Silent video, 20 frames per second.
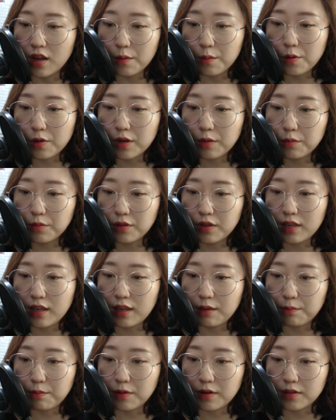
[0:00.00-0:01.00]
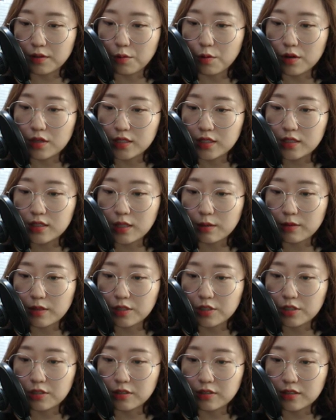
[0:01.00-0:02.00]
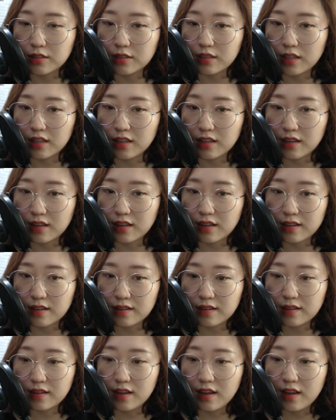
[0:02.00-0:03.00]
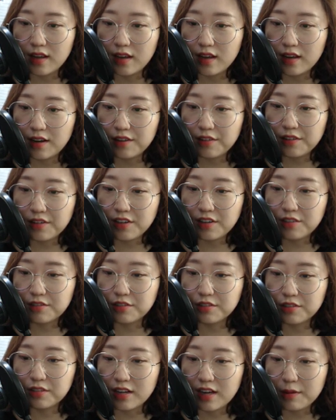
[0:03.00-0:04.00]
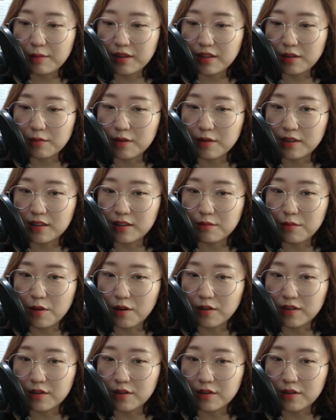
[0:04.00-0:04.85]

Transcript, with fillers: 포켓몬이 기뻐해서 훨씬 잡기 쉬워진단다 어이쿠 하마터면 먹을